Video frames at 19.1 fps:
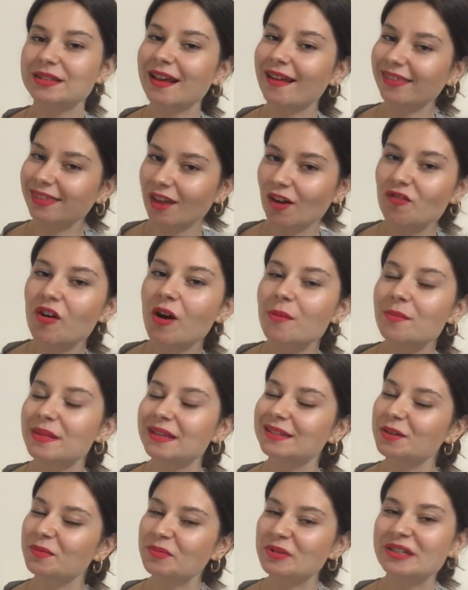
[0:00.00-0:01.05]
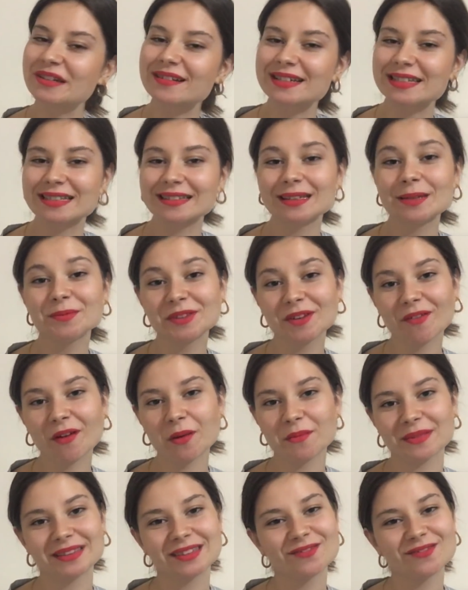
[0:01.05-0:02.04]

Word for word: Sen devam et yapacaksın deyip devam